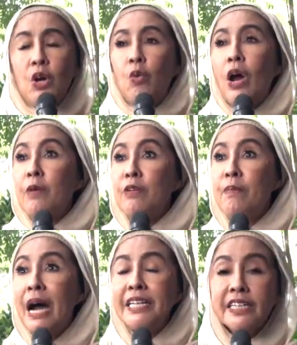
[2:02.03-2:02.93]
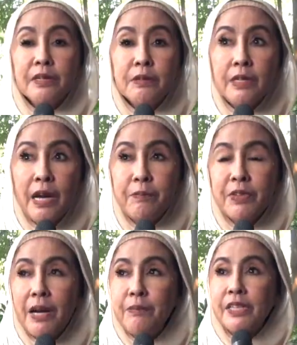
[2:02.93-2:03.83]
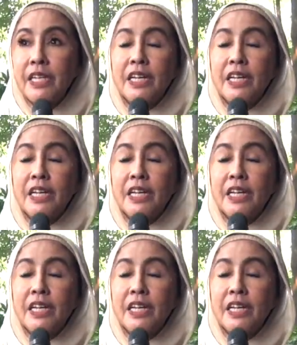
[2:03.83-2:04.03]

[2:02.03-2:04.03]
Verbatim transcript: walaupun banyak yang yang yang minta